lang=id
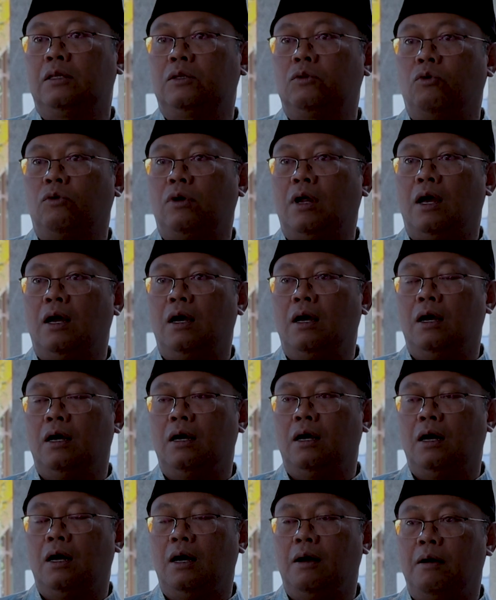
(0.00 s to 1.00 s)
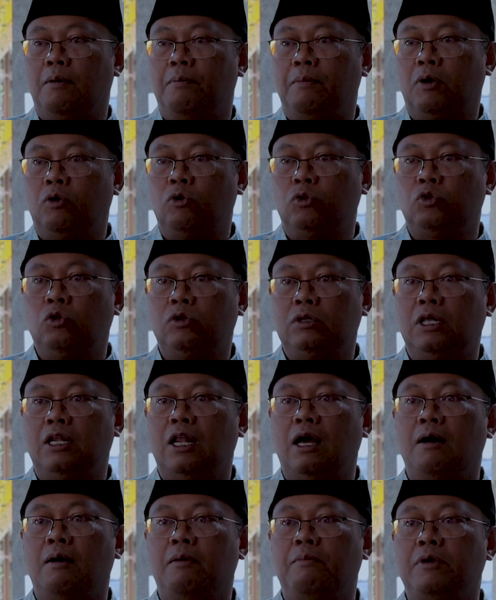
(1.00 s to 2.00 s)
kurang uh, beruntung
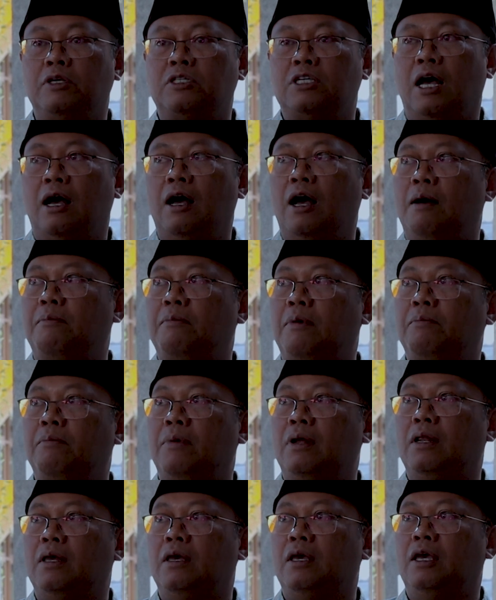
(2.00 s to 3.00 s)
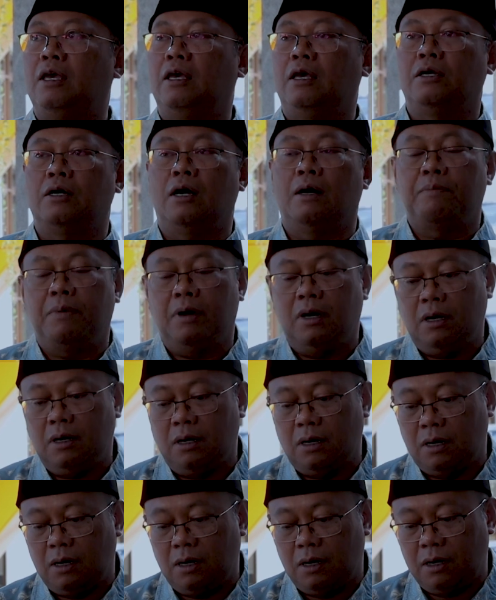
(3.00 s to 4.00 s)
tidak bisa membeli ya, apa
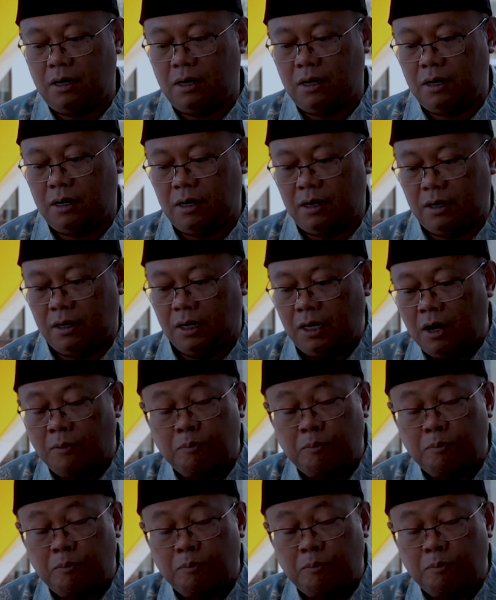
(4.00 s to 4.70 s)
uh,